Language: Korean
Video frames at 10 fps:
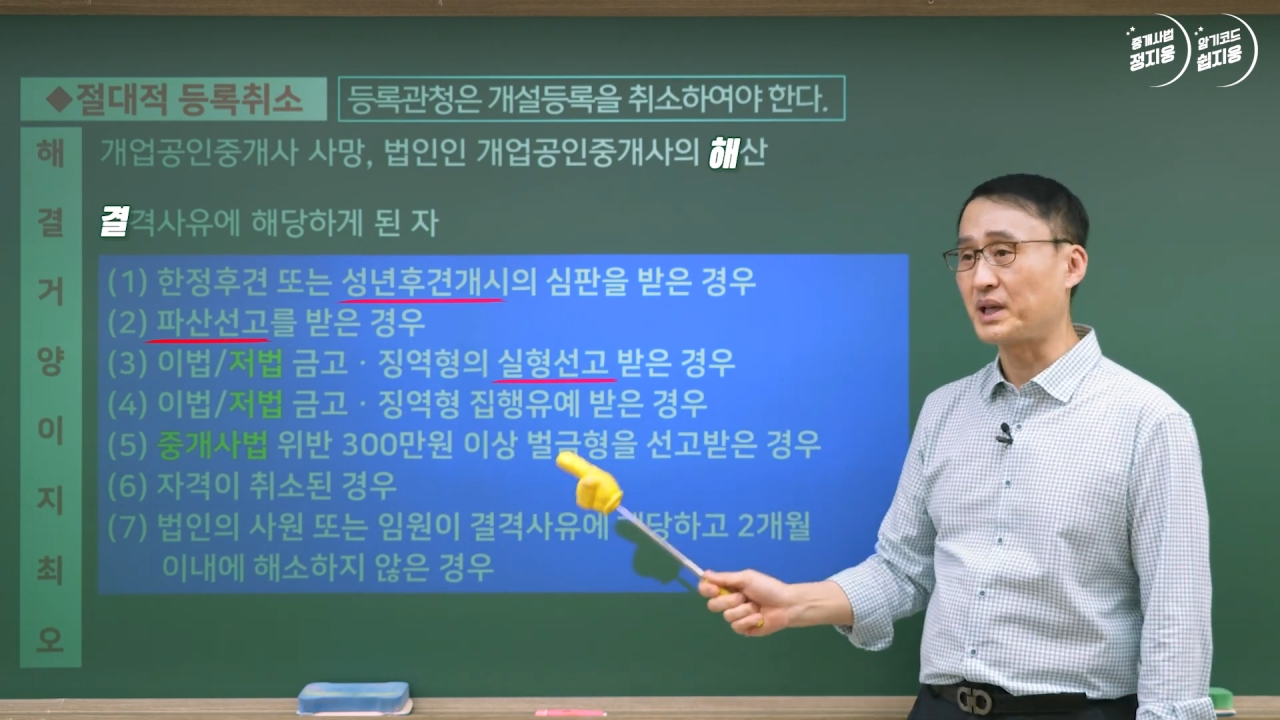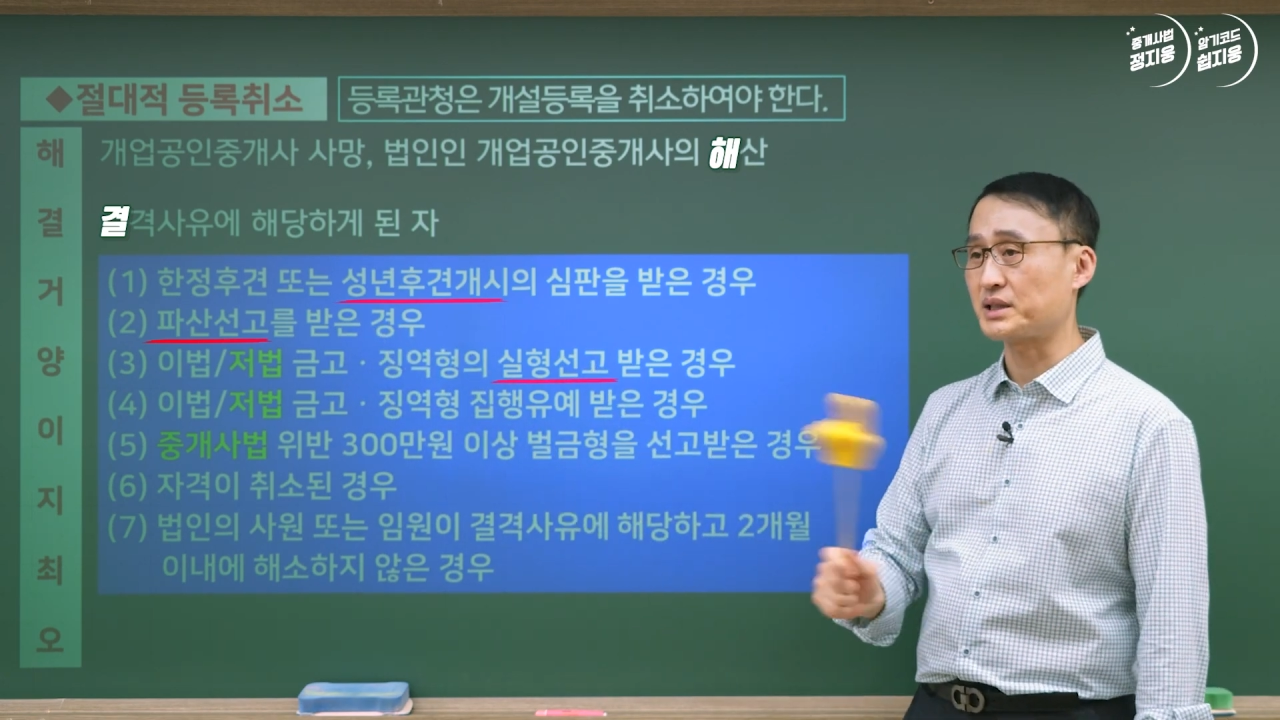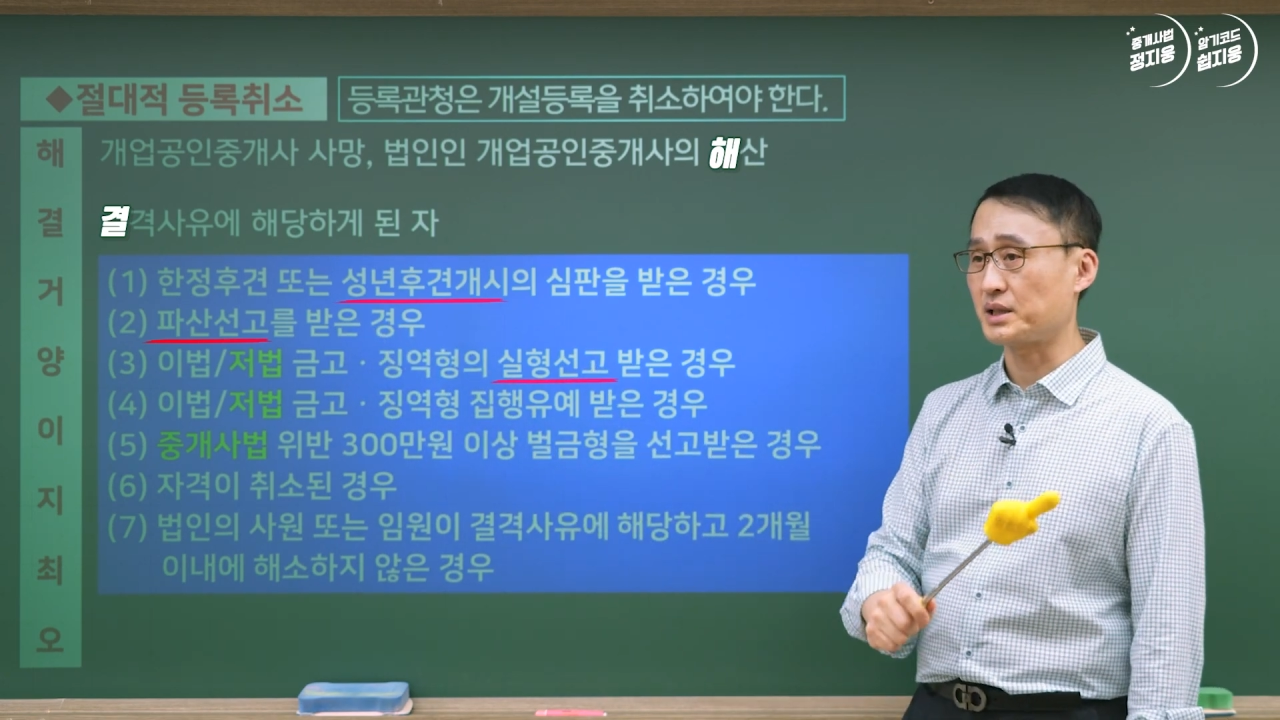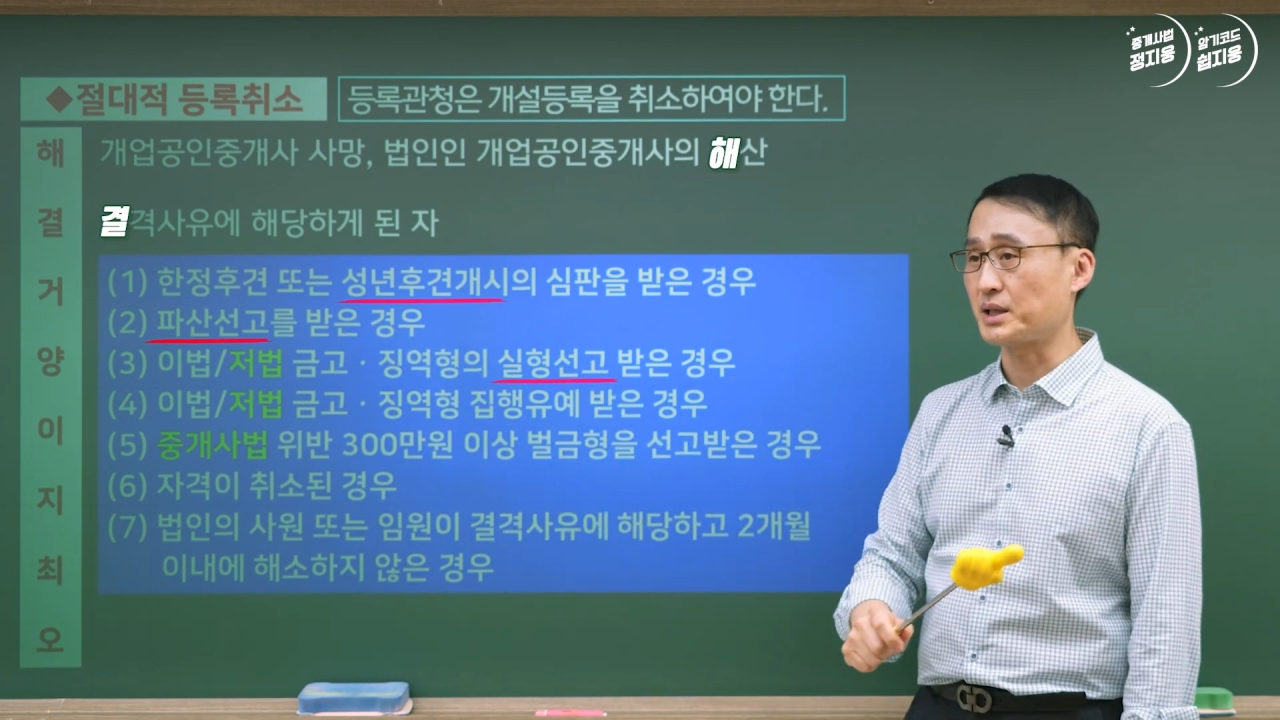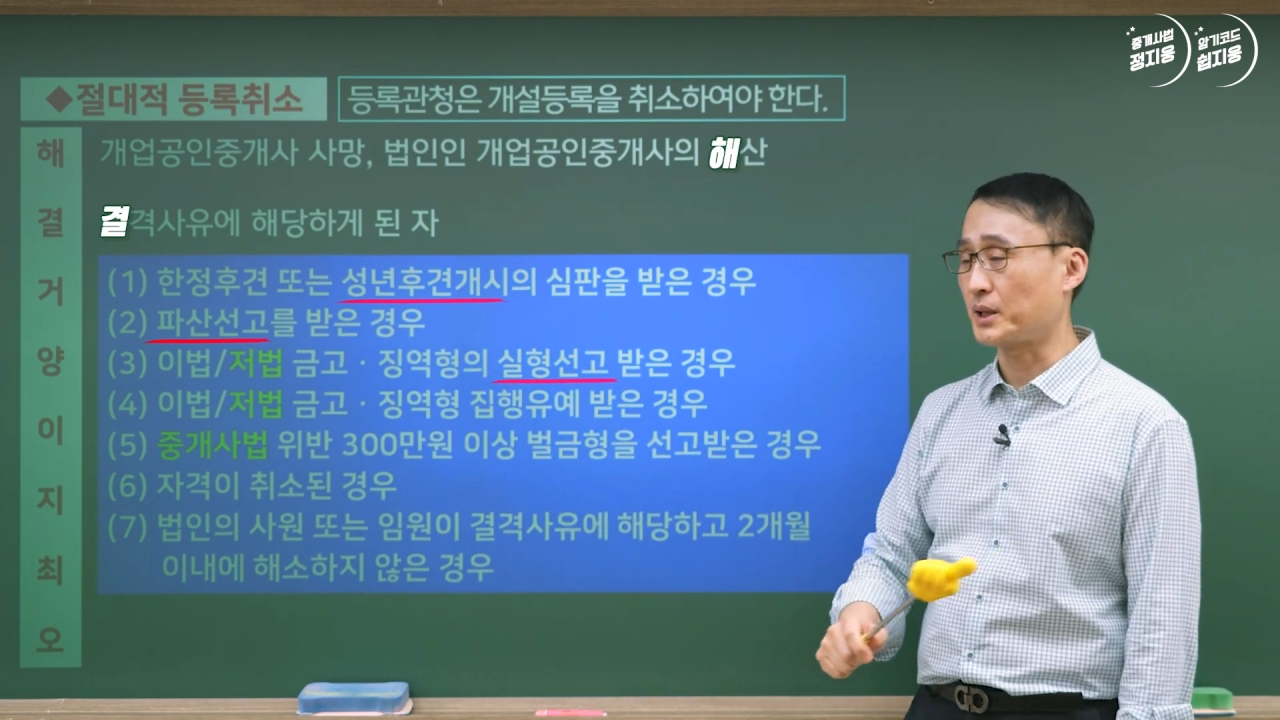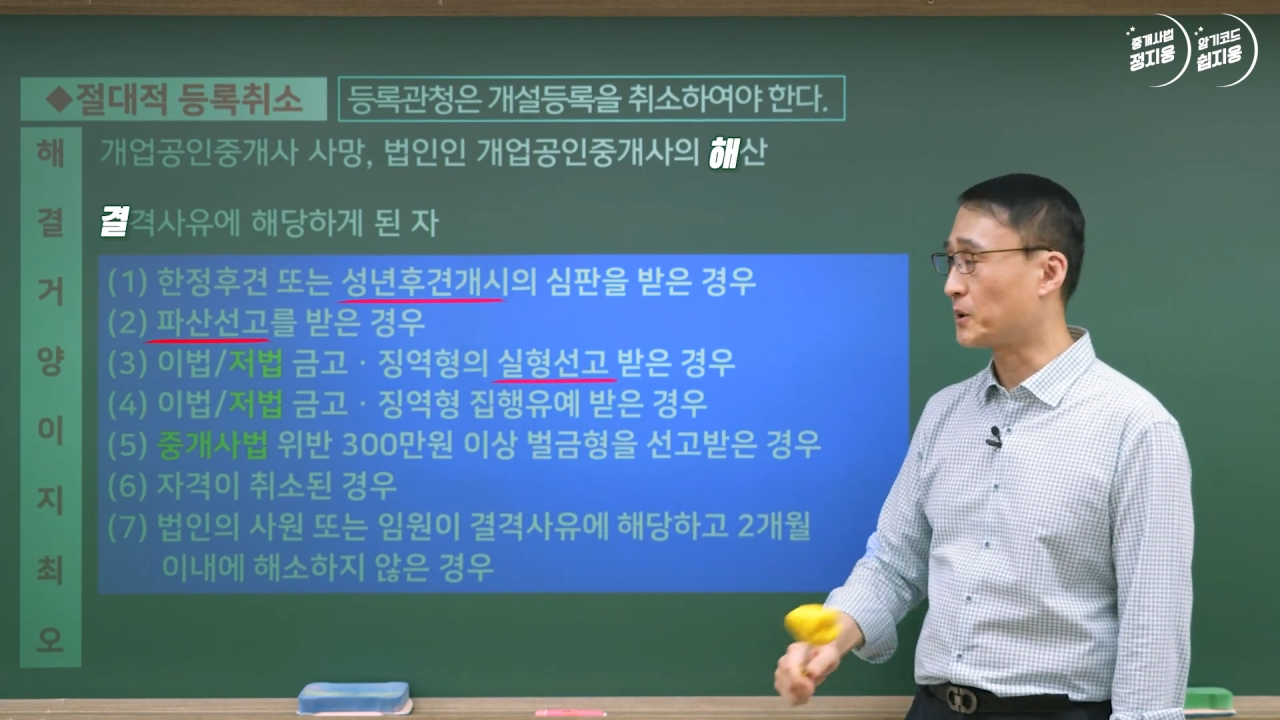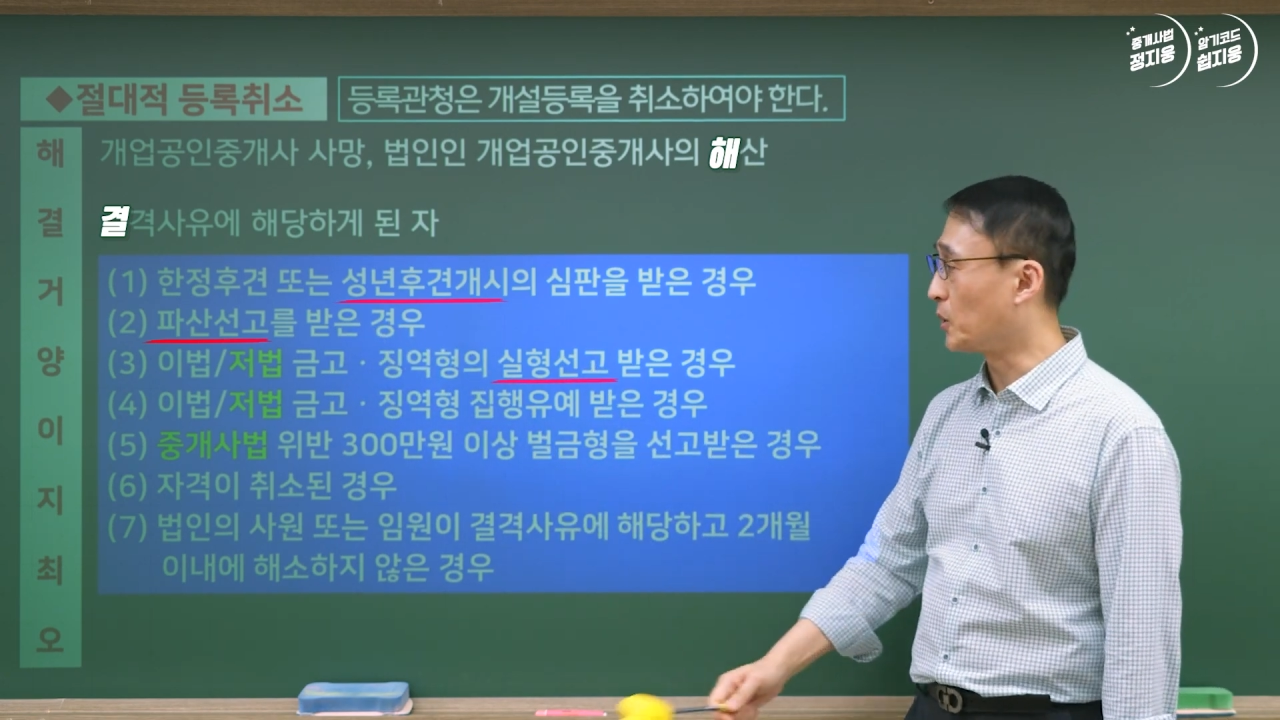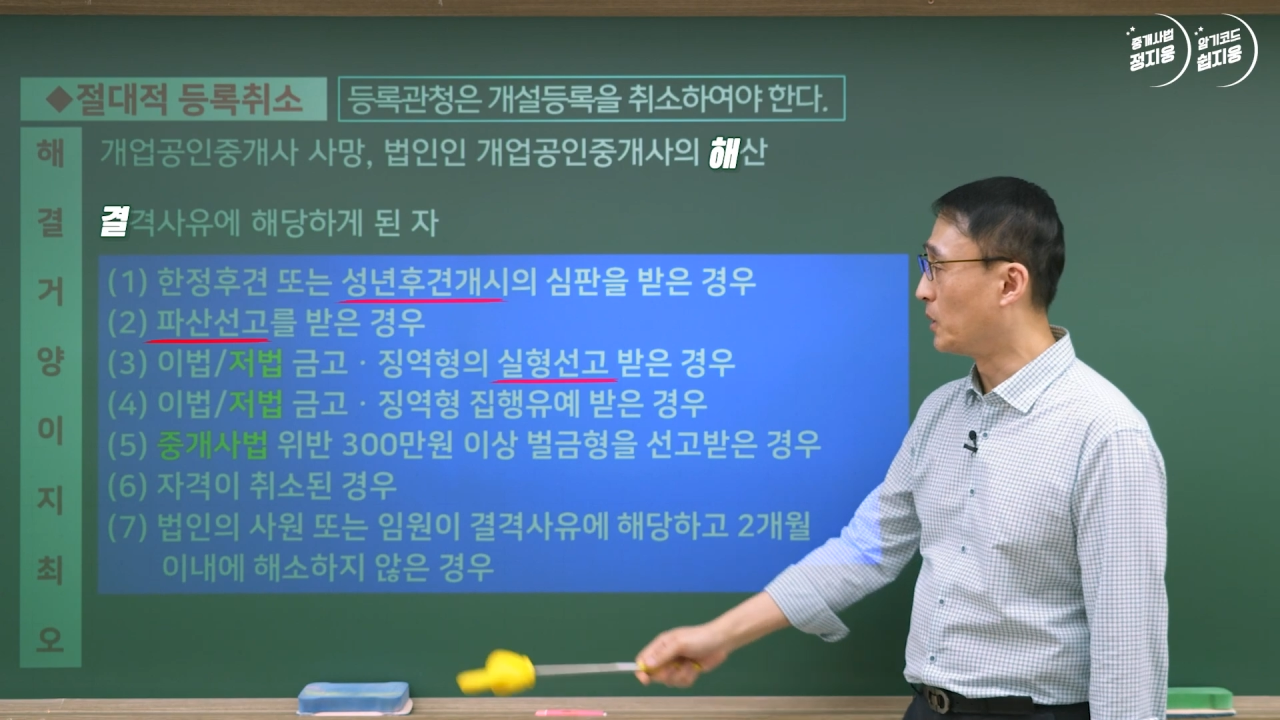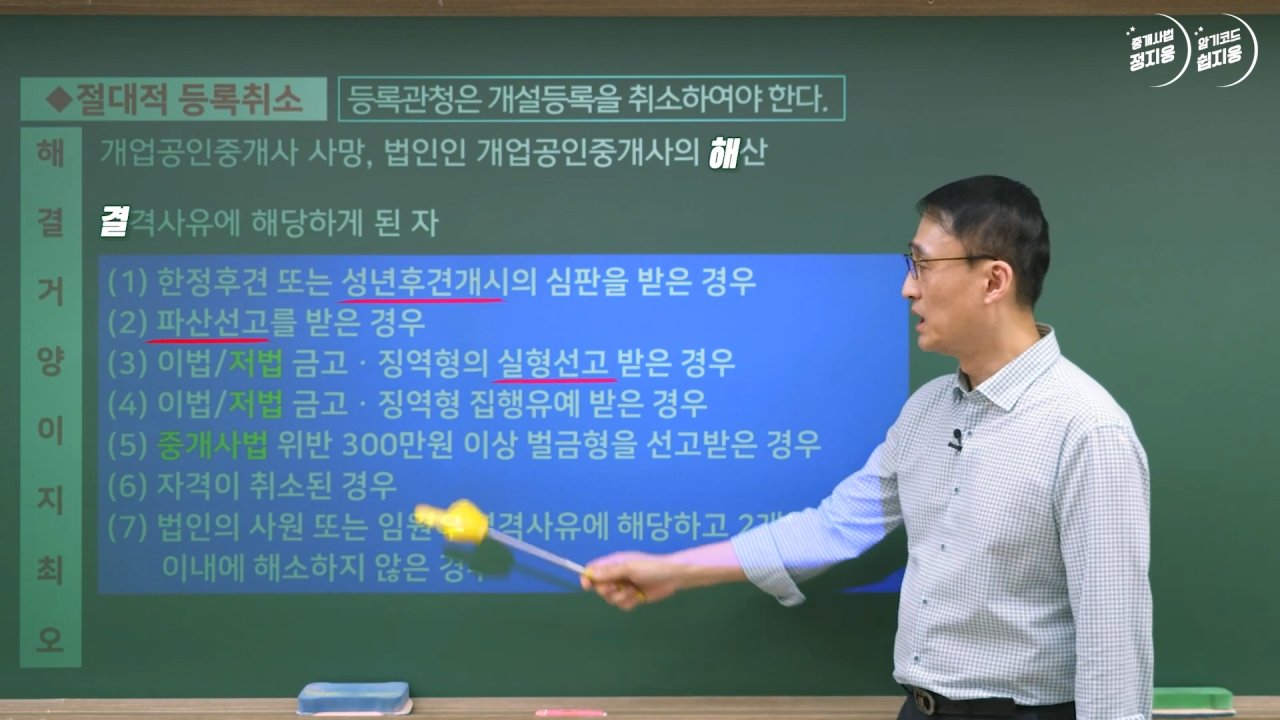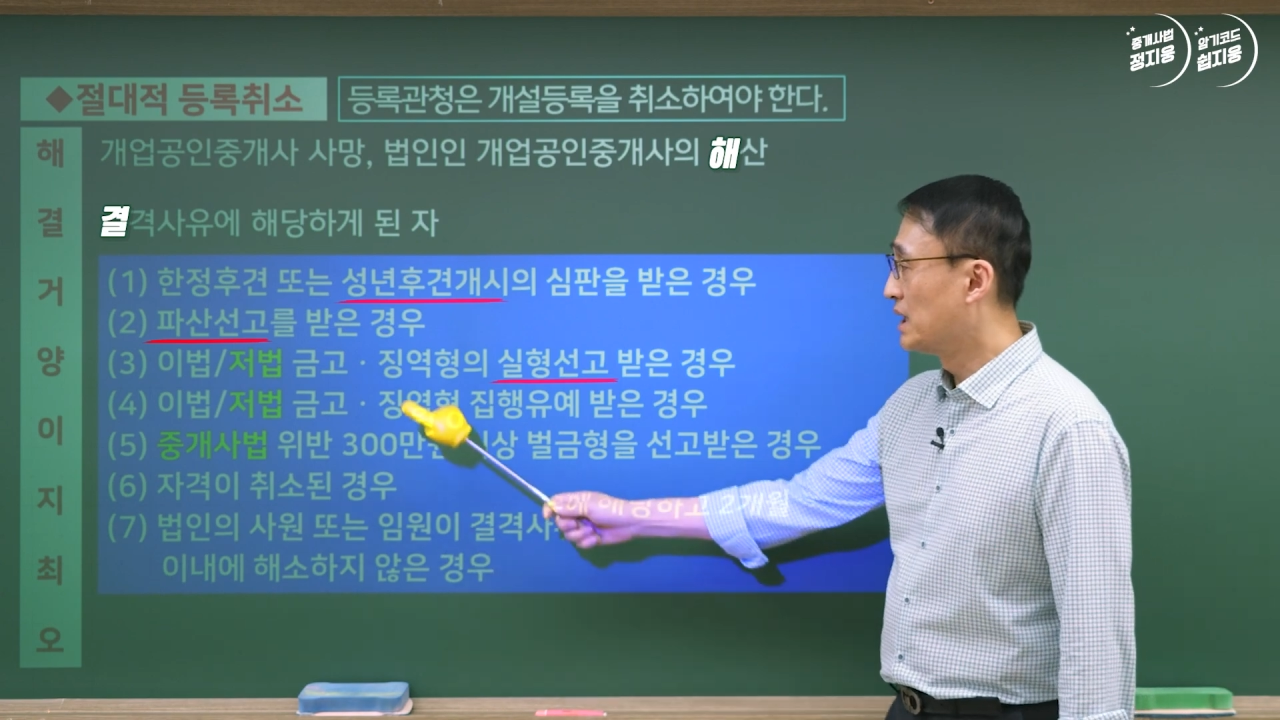따지지
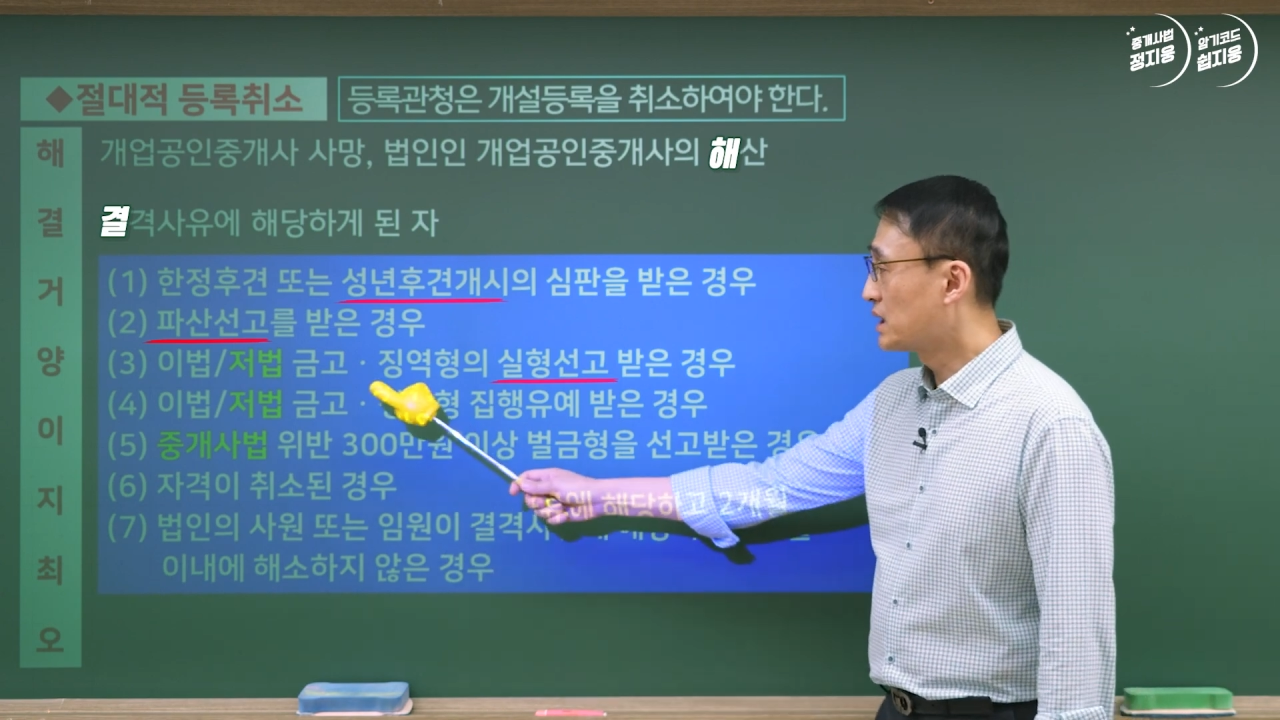않고